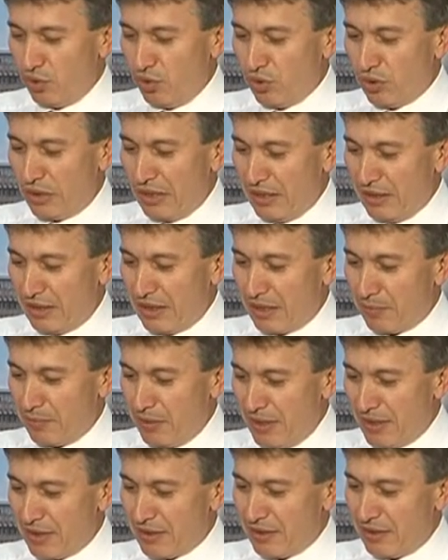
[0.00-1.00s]
Türk
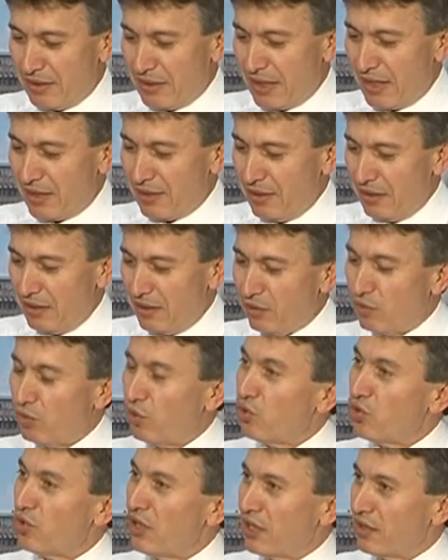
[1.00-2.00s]
Interplas Derneği'nin
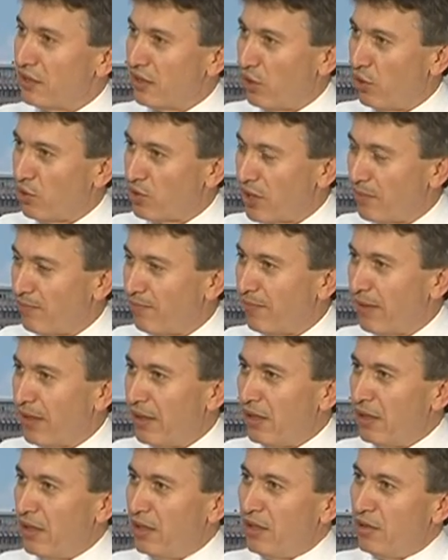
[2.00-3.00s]
kurucularından hocam.
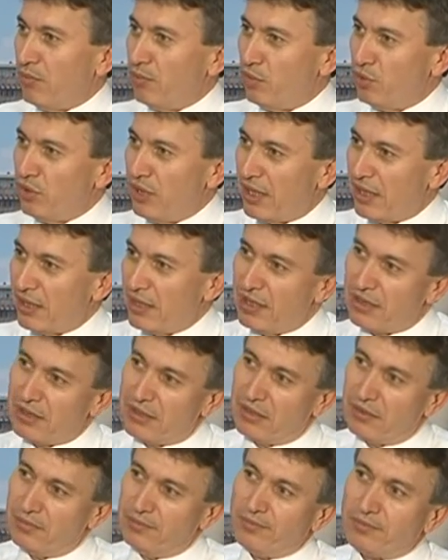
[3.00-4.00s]
Bu
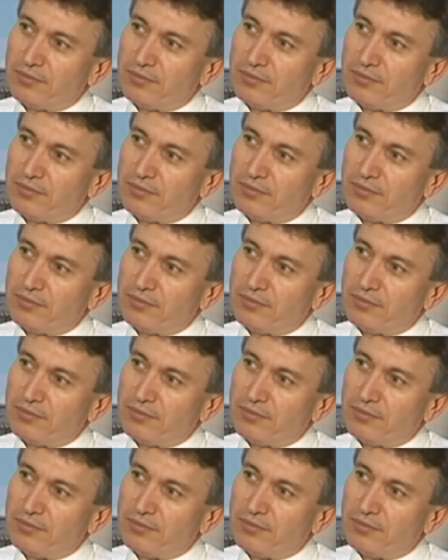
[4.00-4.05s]
dernek